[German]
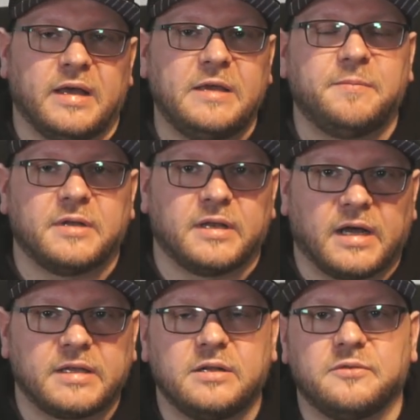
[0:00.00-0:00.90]
Ich bin der
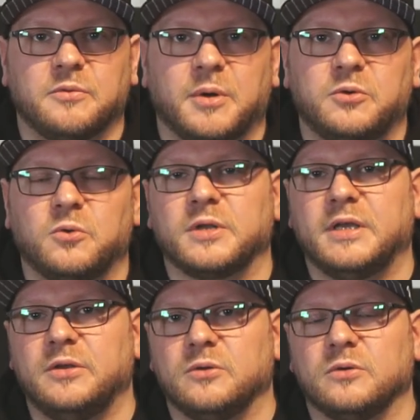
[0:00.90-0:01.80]
Daniel von meinem
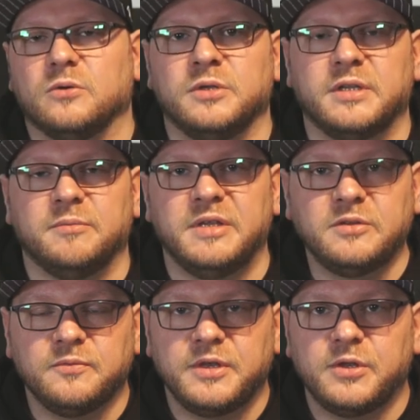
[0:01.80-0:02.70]
Ohrenkino und in
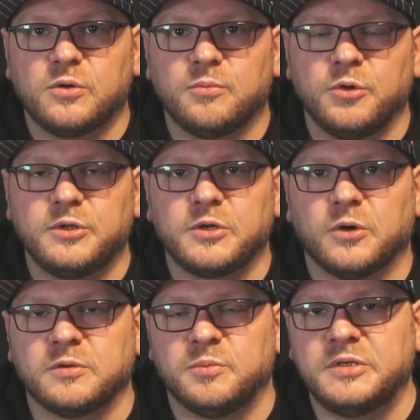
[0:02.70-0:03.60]
diesem Video möchte ich
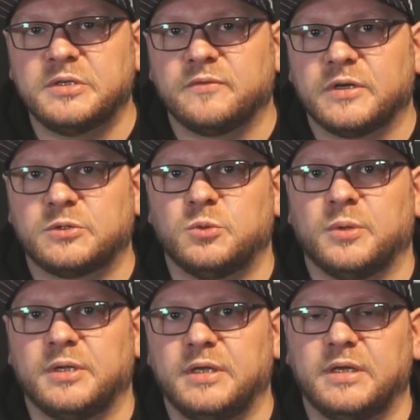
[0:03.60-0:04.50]
euch ein bisschen was
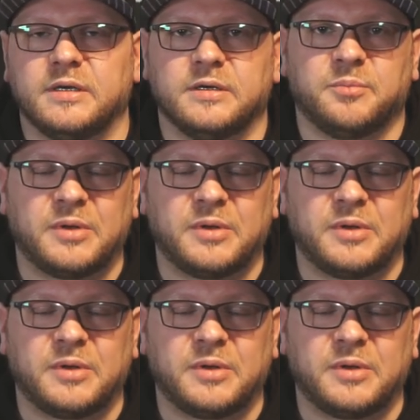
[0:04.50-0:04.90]
über die äh,